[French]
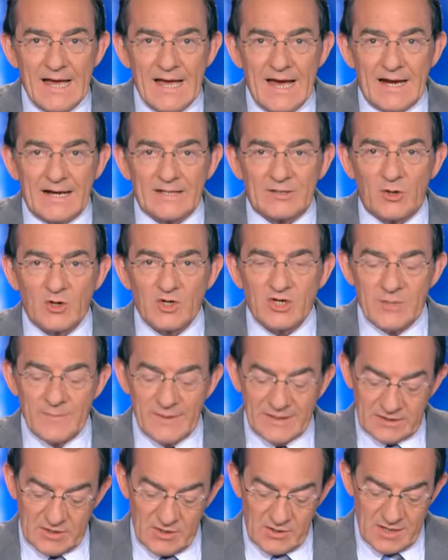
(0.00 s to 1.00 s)
À
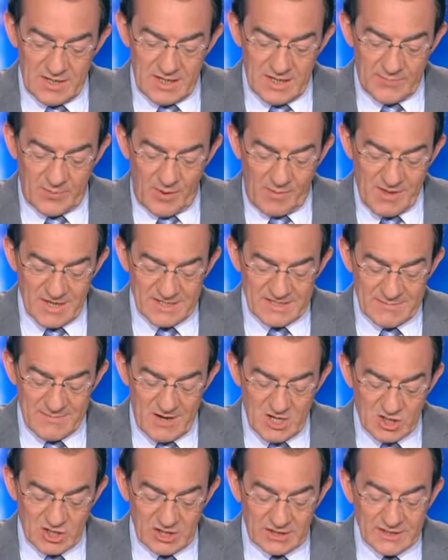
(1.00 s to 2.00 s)
l'étranger maintenant, les premières
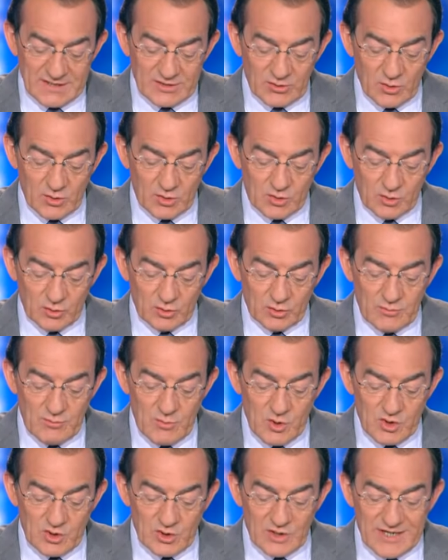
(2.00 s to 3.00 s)
images des destructions de
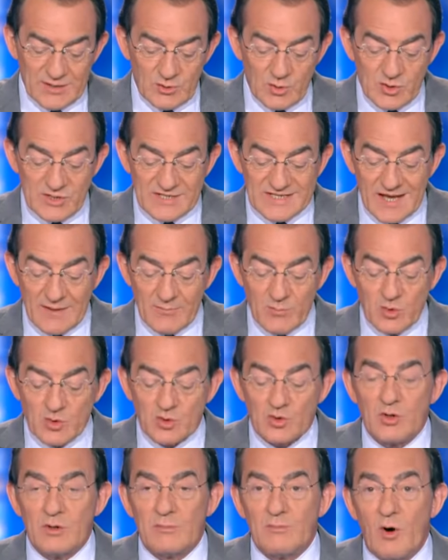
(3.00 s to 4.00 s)
mausolées de saints
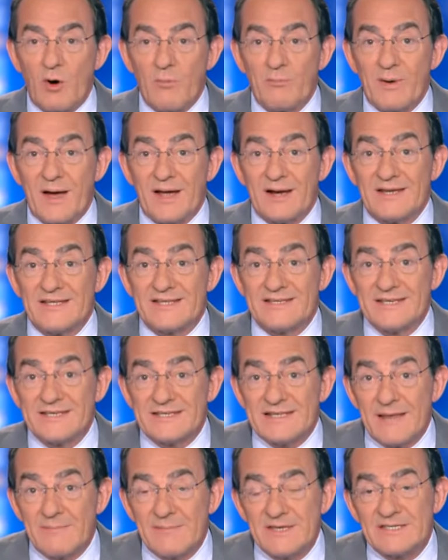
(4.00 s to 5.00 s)
musulmans par les
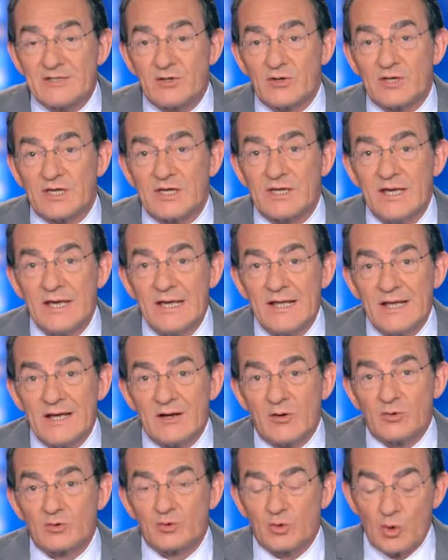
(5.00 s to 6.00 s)
islamistes qui
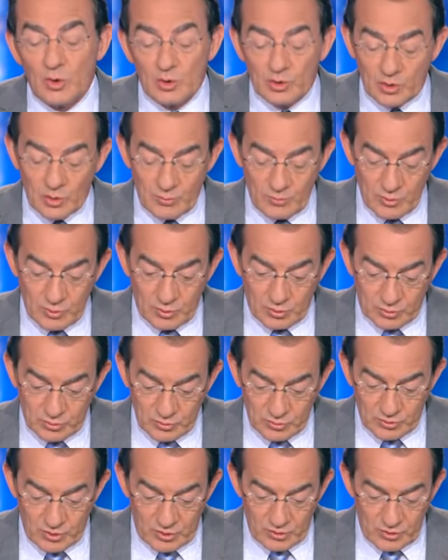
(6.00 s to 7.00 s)
contrôlent
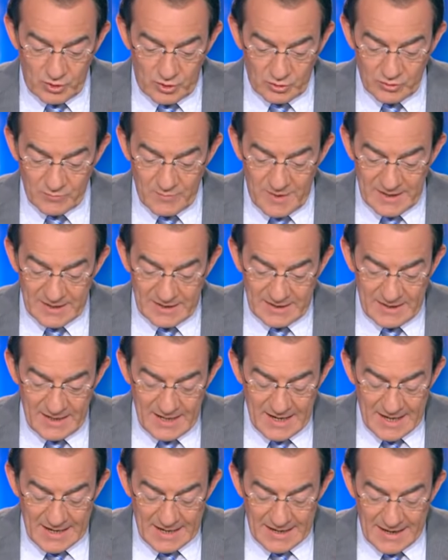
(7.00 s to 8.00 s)
Tombouctou dans le nord du
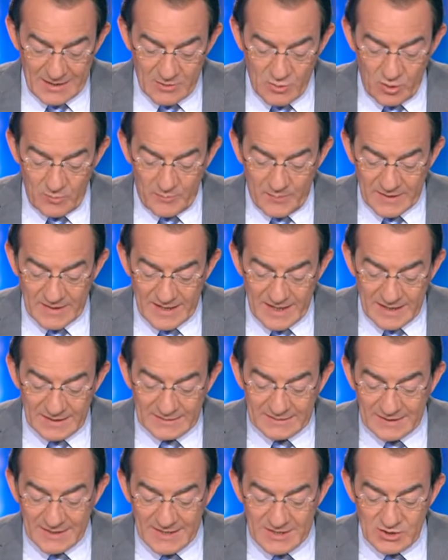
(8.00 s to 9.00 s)
Mali. La Cour
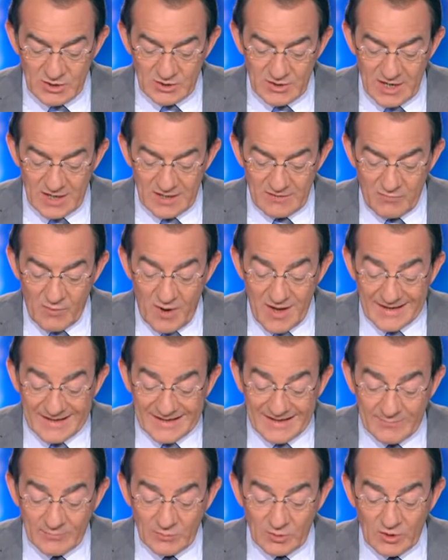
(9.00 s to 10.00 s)
pénale internationale y voit
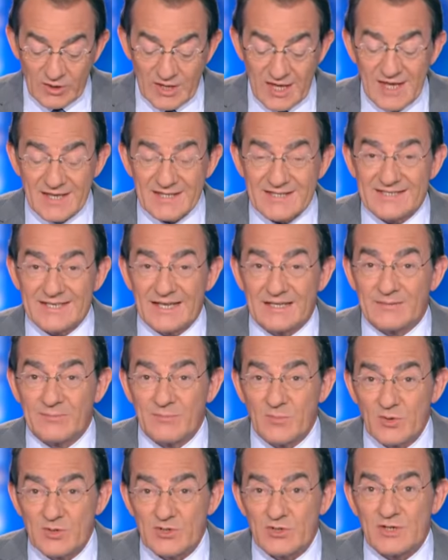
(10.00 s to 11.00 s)
un crime de guerre,
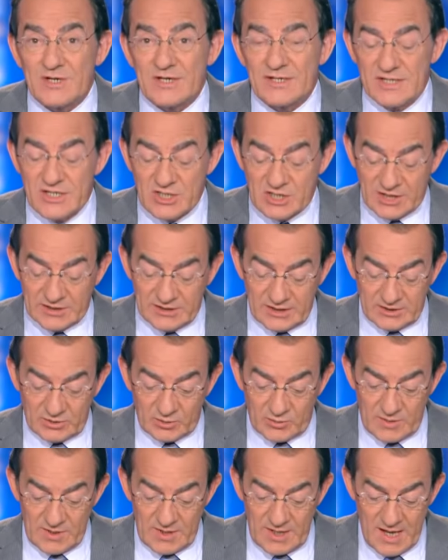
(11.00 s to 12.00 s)
sept mausolées déjà
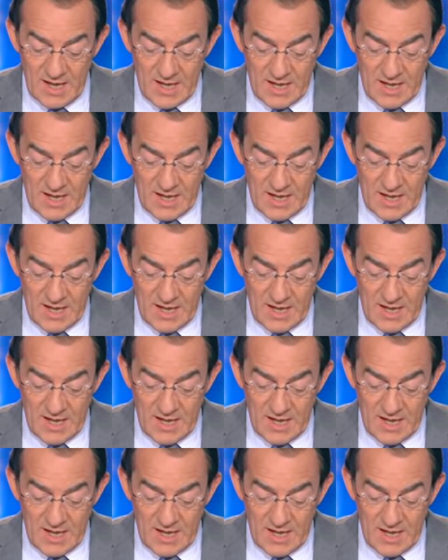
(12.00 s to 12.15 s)
détruits,